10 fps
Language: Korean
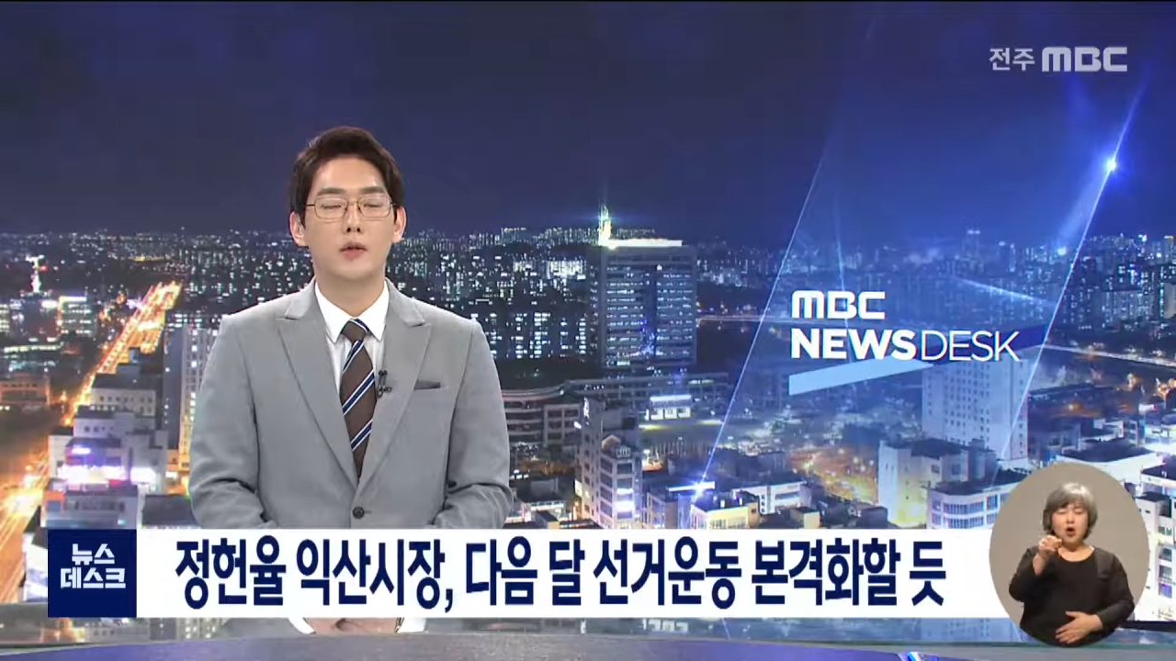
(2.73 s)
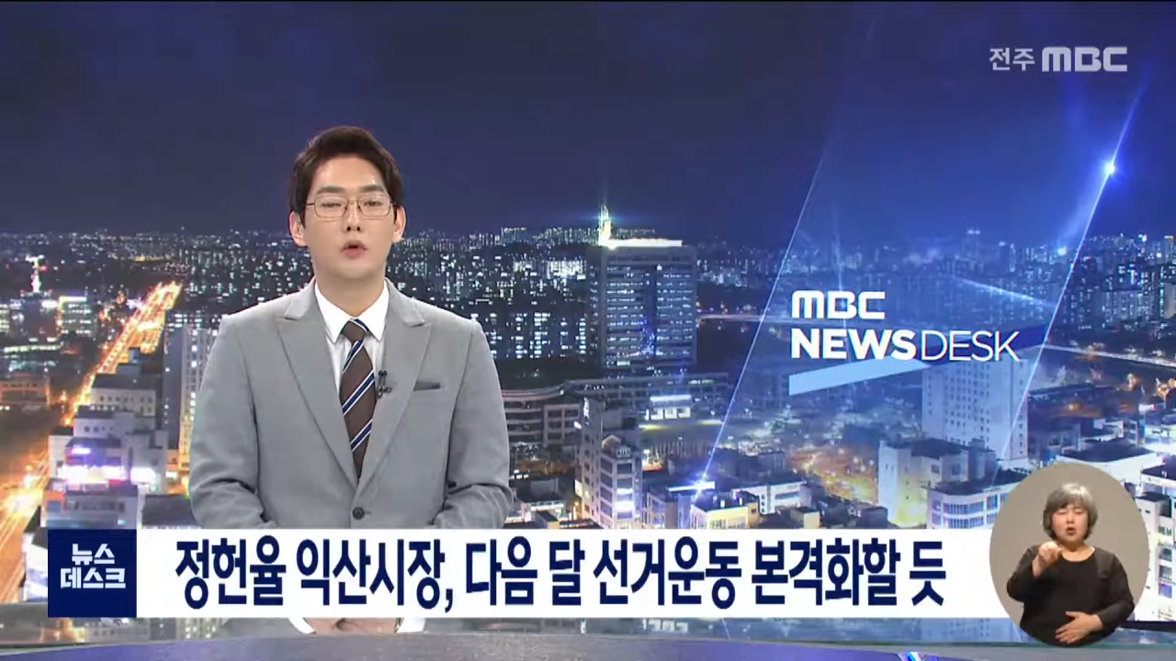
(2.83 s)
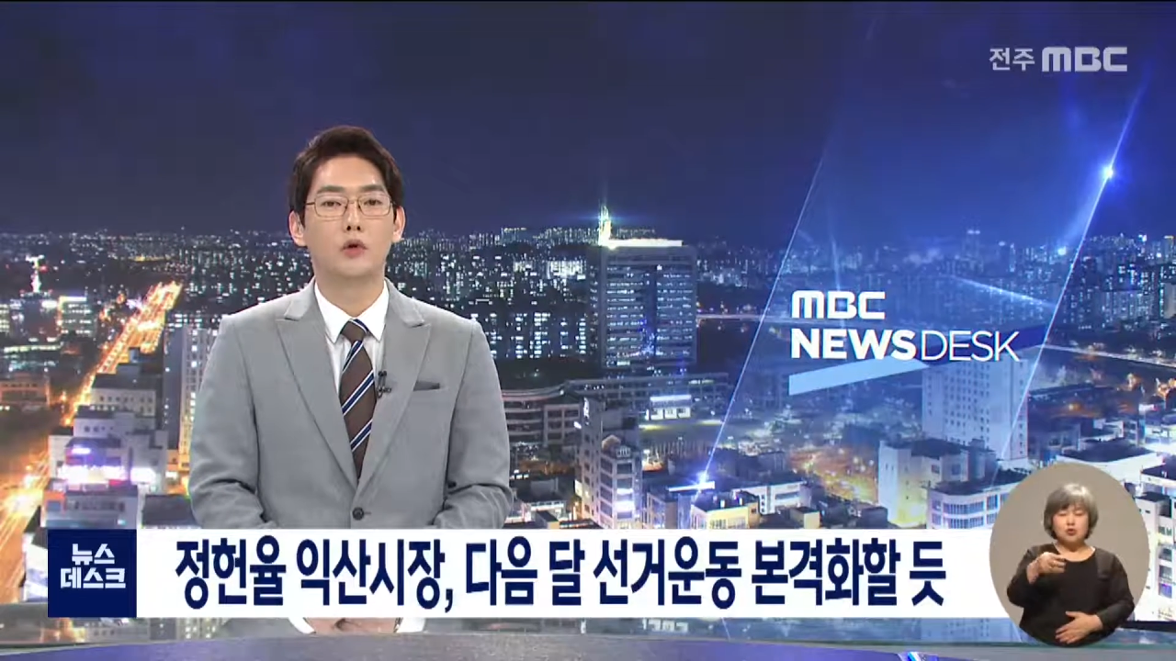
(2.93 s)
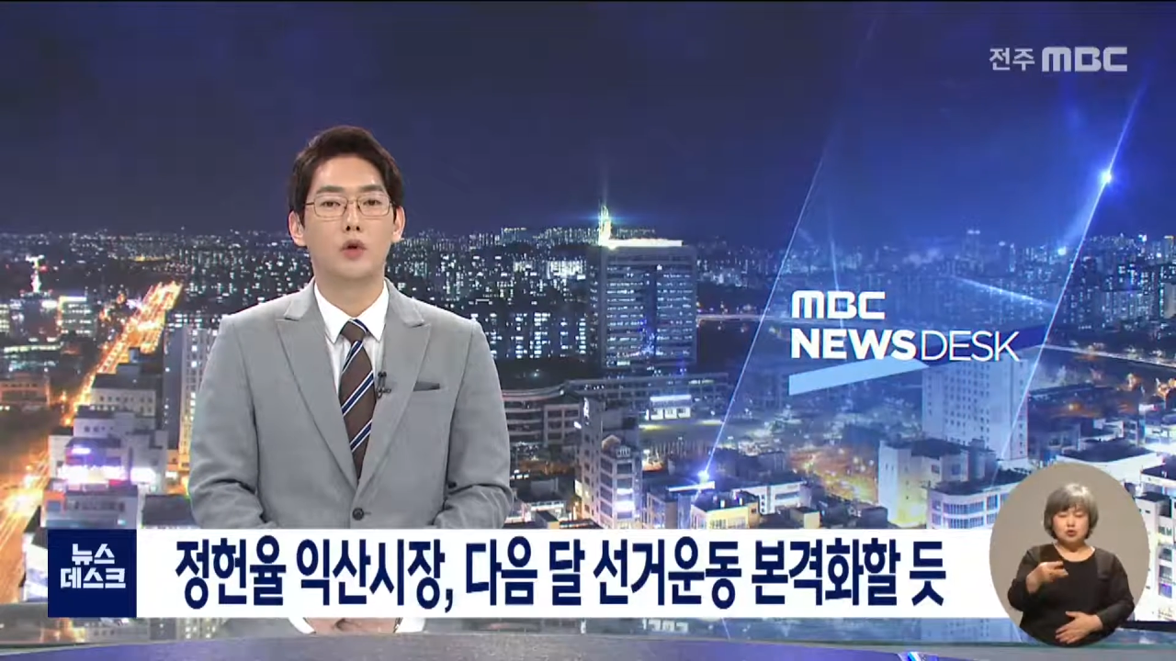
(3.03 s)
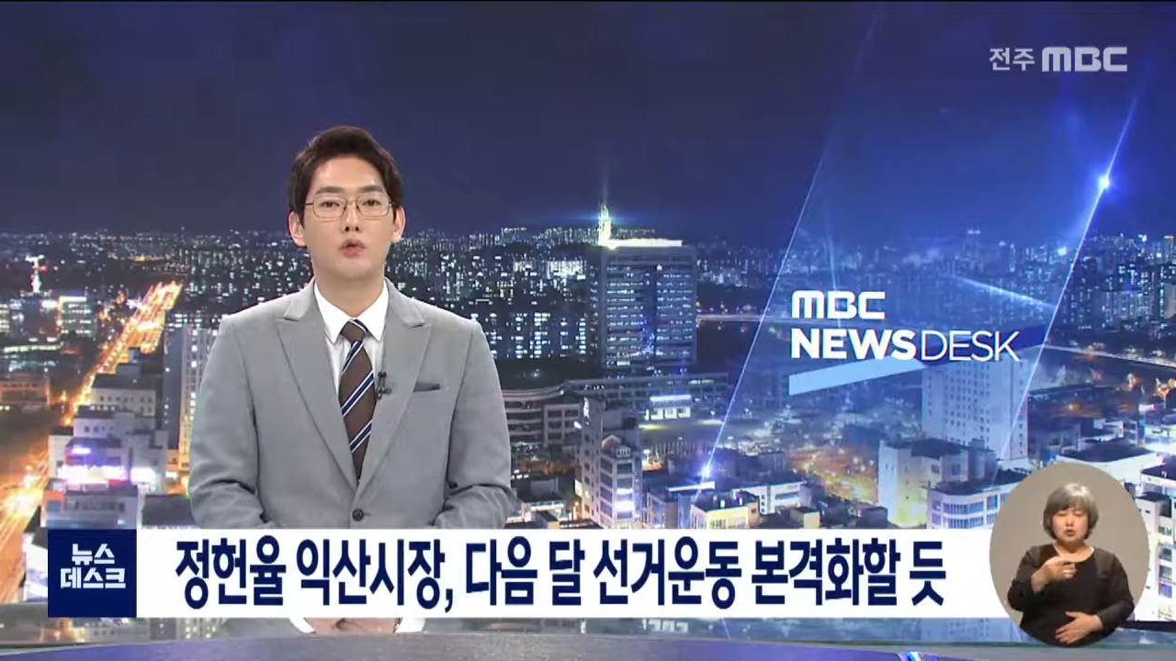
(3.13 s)

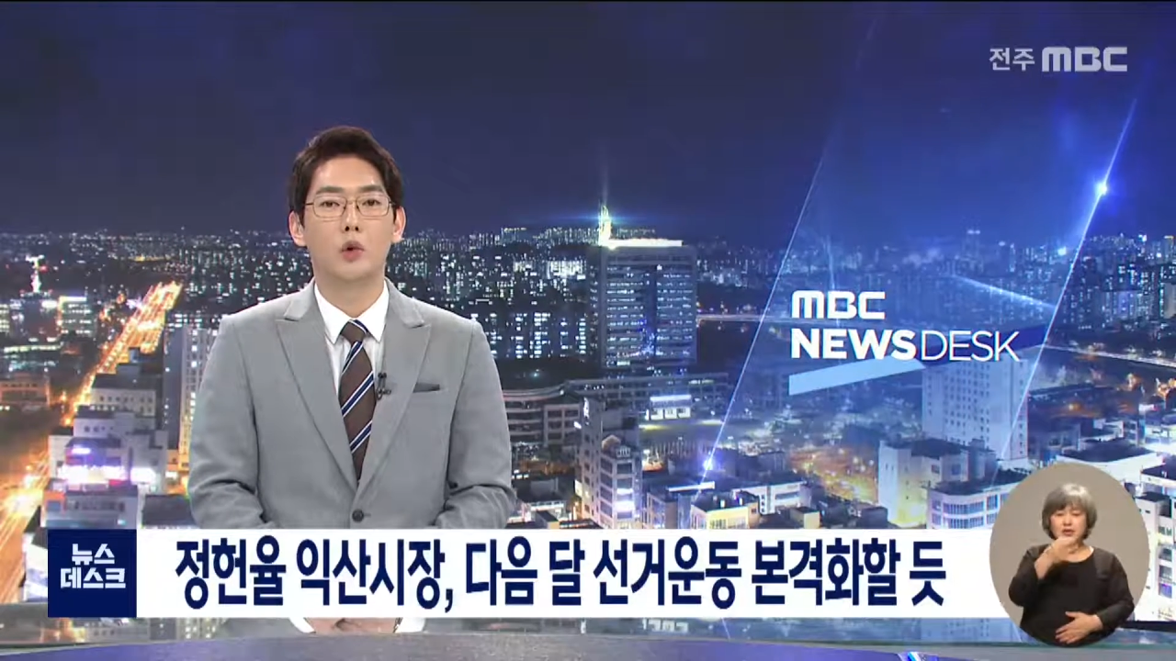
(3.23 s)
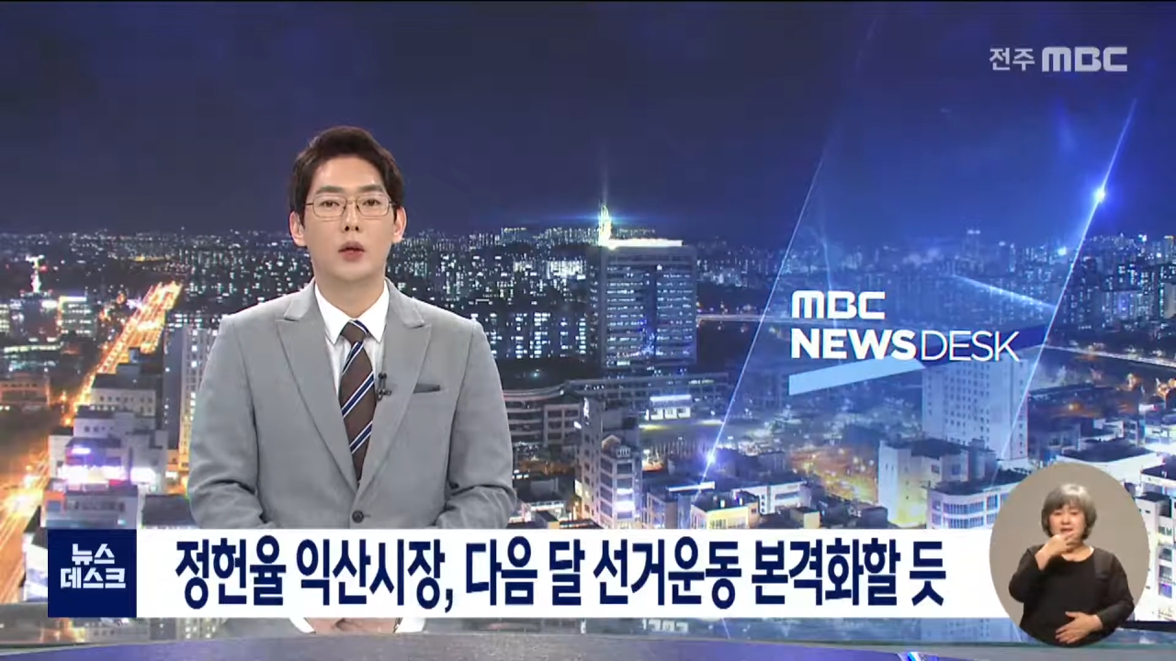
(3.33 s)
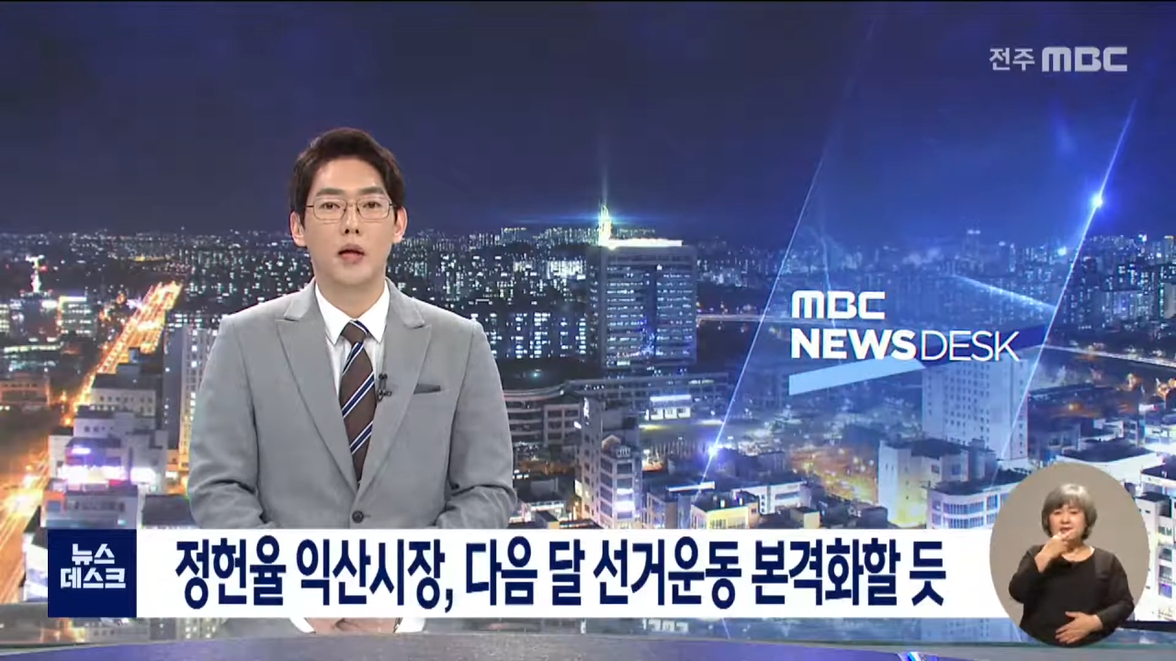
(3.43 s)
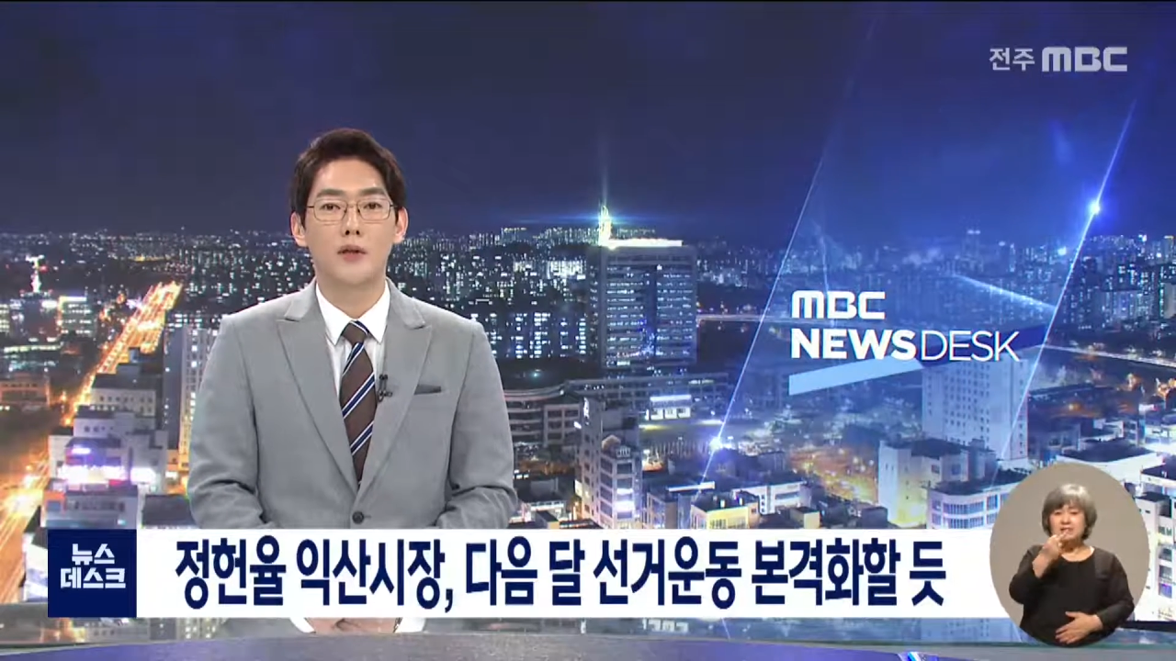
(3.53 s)
선거운동에